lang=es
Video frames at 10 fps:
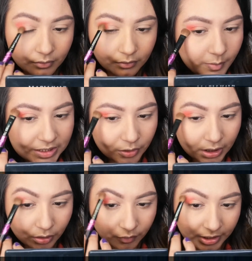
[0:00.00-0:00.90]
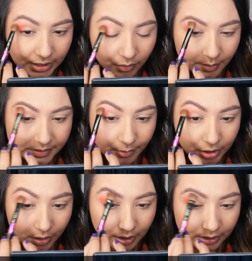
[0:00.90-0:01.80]
Ahí mismo intento
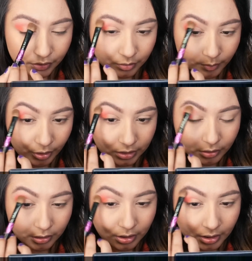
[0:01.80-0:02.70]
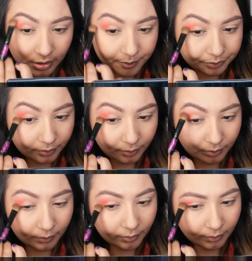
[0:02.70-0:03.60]
difuminarla con la misma brochita con la
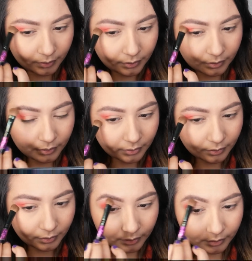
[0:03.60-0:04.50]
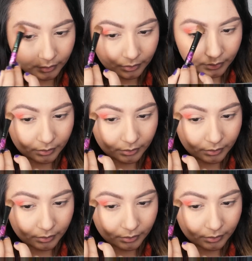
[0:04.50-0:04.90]
que la estoy poniendo.